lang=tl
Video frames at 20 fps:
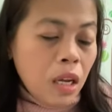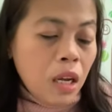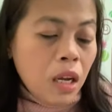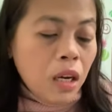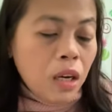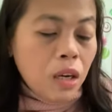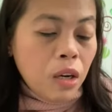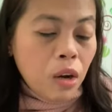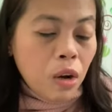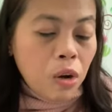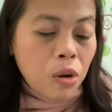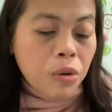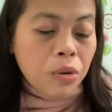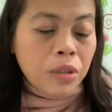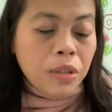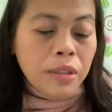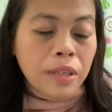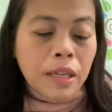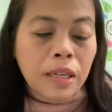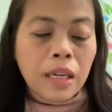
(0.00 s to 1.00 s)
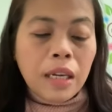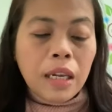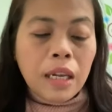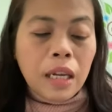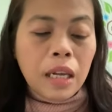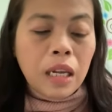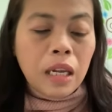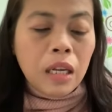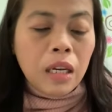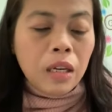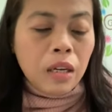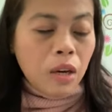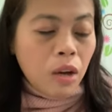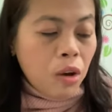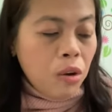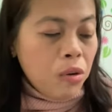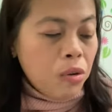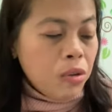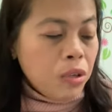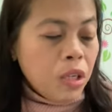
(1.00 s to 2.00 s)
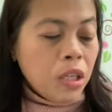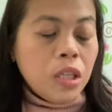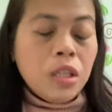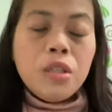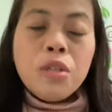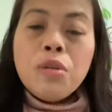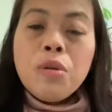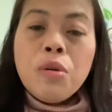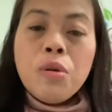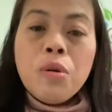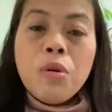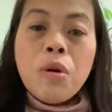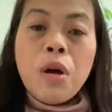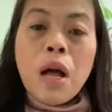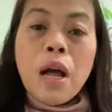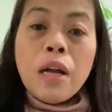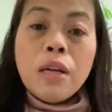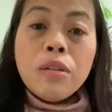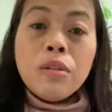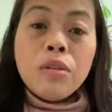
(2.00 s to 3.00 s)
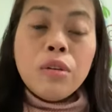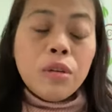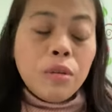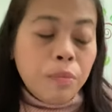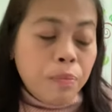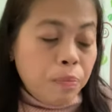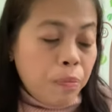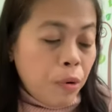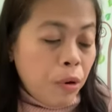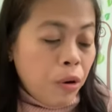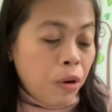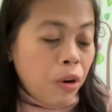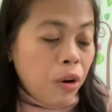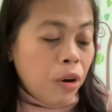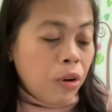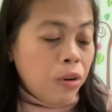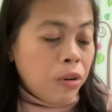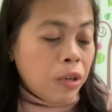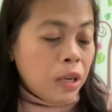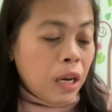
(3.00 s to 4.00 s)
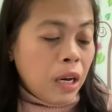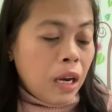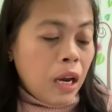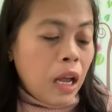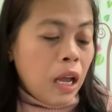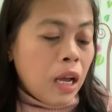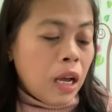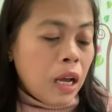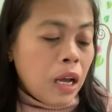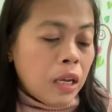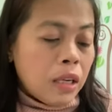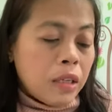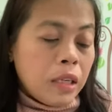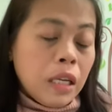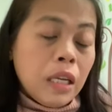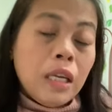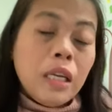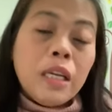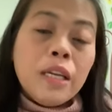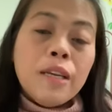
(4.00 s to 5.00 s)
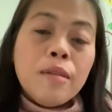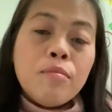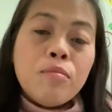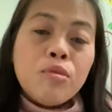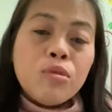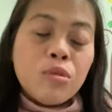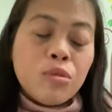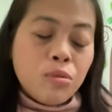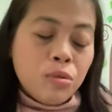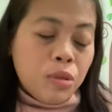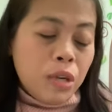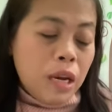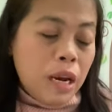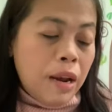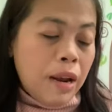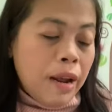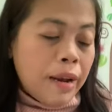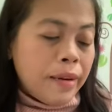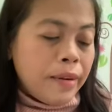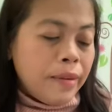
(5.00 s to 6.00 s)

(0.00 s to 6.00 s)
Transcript: Loan diri, loan dito, hangtod for loan na lang ang dili ni musudlan.